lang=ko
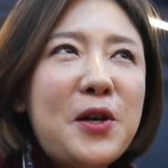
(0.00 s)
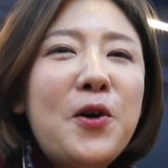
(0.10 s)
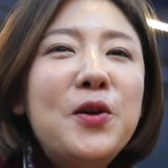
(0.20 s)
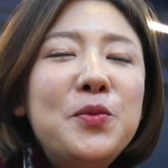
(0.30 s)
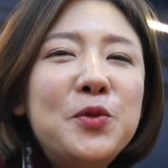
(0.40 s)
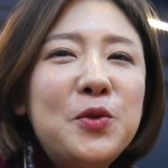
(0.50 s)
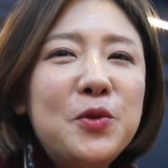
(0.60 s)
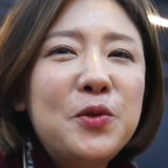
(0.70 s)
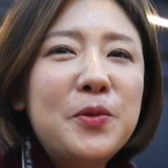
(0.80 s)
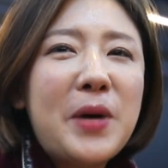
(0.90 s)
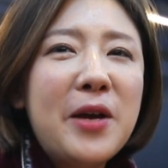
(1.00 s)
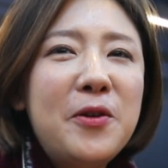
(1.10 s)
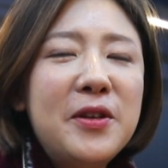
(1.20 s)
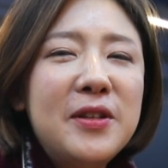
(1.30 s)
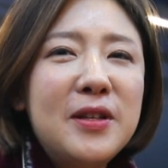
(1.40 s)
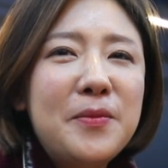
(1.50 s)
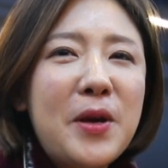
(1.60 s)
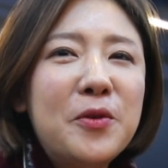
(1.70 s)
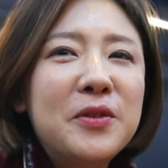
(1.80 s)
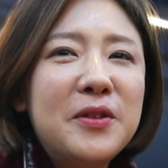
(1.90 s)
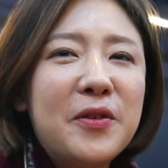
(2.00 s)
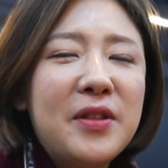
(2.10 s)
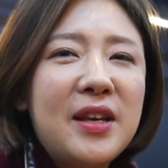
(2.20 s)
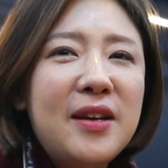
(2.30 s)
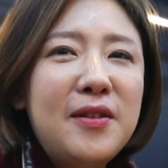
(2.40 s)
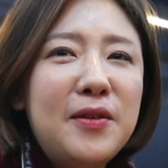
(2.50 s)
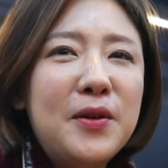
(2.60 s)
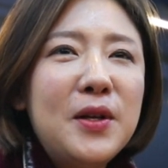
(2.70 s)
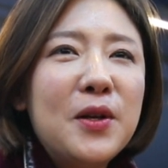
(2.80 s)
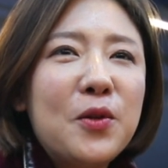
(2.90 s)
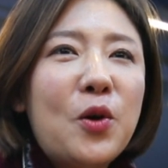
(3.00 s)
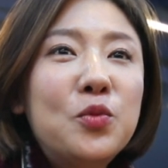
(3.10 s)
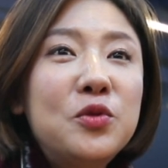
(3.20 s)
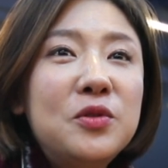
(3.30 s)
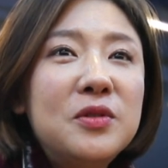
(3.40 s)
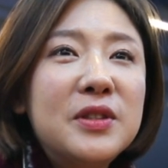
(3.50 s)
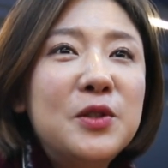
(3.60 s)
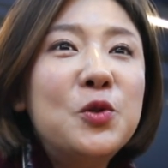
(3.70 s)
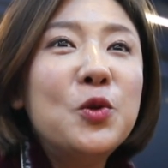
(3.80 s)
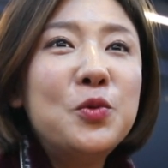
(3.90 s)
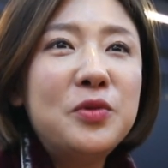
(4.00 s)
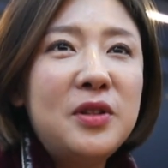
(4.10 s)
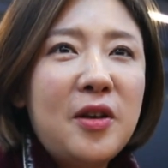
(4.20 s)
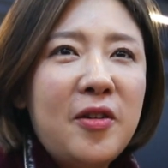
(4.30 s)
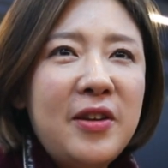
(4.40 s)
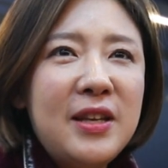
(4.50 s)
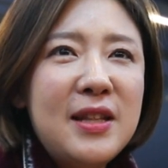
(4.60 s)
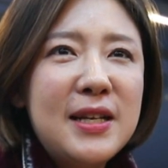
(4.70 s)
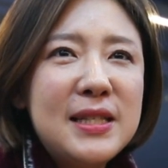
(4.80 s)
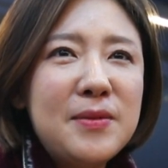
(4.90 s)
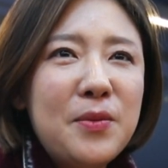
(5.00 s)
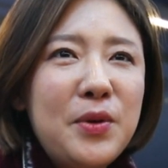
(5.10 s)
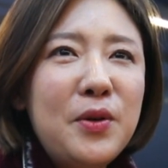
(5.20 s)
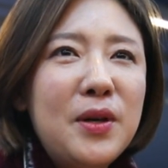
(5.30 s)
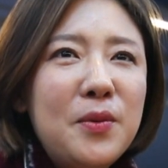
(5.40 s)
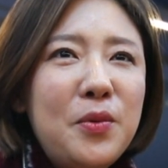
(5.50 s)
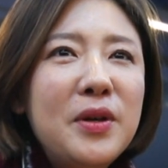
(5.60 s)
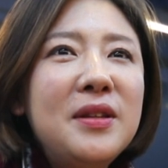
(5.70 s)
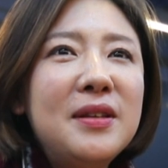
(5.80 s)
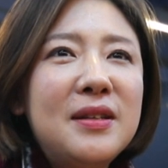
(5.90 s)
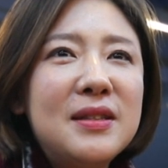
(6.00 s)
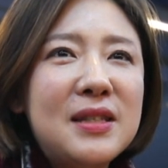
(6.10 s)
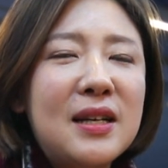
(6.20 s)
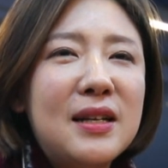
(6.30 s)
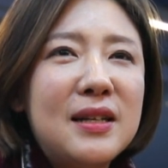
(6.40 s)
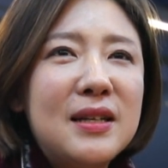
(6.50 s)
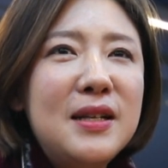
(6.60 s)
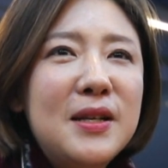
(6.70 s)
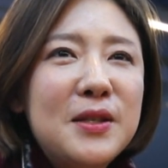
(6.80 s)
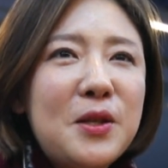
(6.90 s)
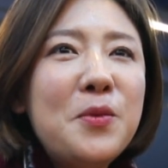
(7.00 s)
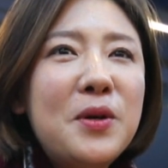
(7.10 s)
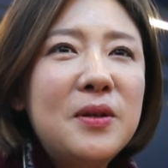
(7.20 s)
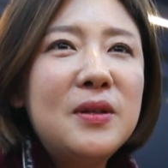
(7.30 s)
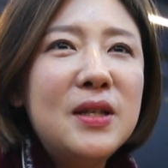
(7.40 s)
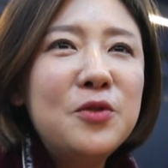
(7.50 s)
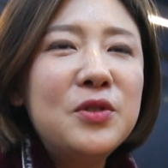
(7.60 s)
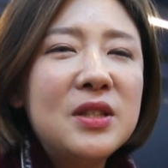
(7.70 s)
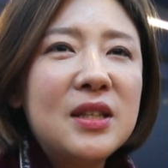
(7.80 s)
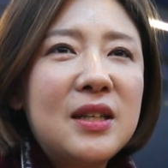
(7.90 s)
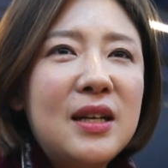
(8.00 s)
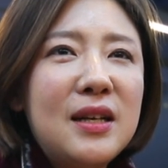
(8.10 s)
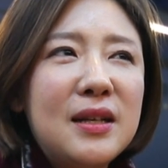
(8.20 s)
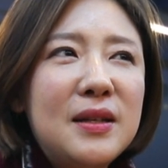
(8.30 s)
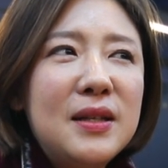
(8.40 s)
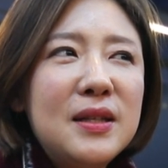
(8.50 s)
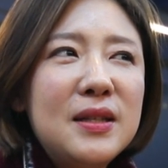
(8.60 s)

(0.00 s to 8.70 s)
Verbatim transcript: 처음으로 바이올린을 배우는 건데요. 너무 기초부터이긴 하지만 필요한 포인트를 잘 설명을 해주시니까